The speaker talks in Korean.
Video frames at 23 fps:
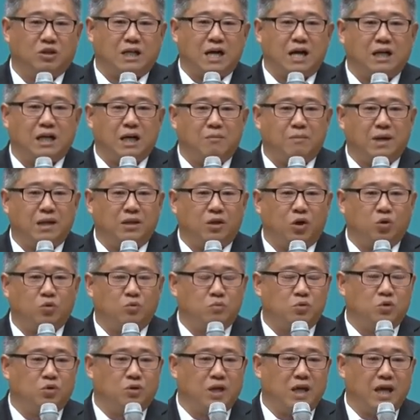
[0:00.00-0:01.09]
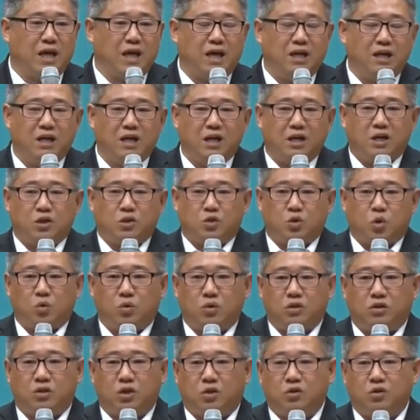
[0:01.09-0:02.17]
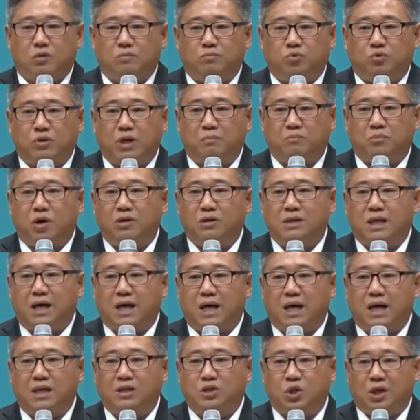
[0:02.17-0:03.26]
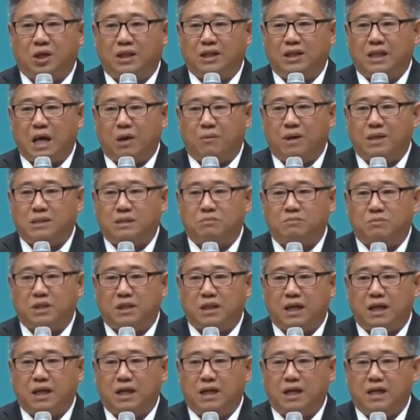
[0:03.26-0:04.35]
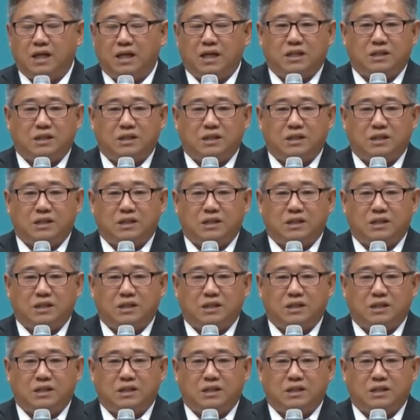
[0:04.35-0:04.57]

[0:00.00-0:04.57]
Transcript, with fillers: 깜깜한 어둠 속에 총을 겨눈 북한 병사가 저희한테 나왔습니다.